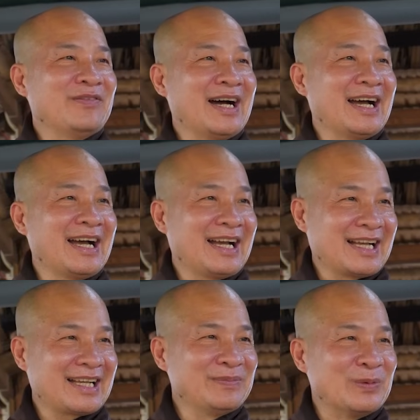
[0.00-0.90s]
mà
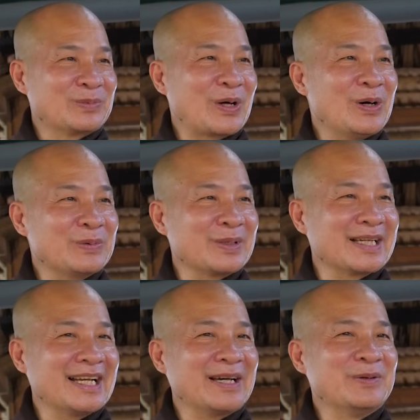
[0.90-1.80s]
cái bụng tốt, có
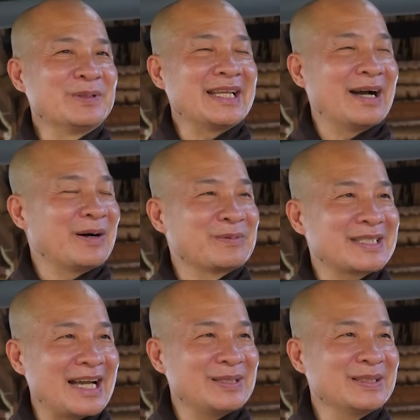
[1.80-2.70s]
nghĩa là uống vào không
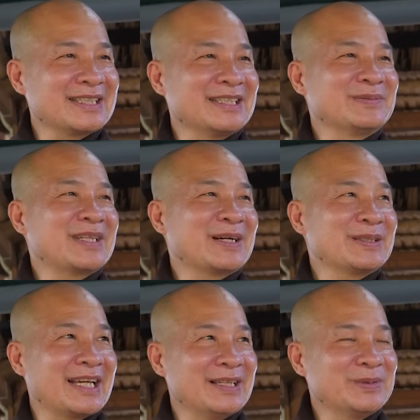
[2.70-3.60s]
sao á, thì chúng ta có
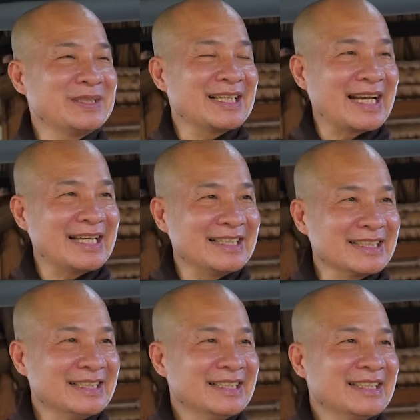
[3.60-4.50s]
thể uống nước lạnh
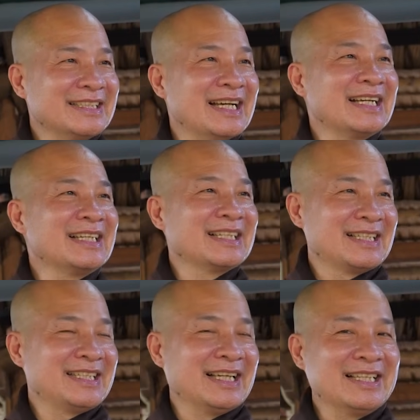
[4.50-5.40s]
được. Nhưng
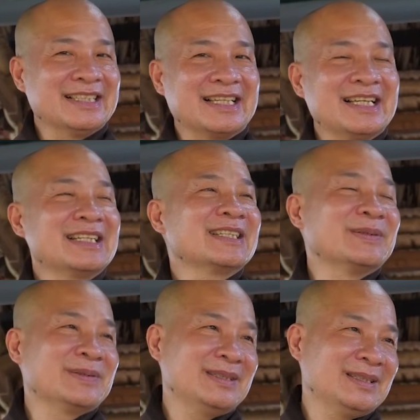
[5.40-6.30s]
những người lớn
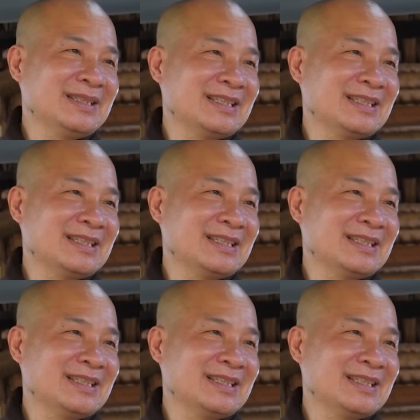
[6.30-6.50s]
tuổi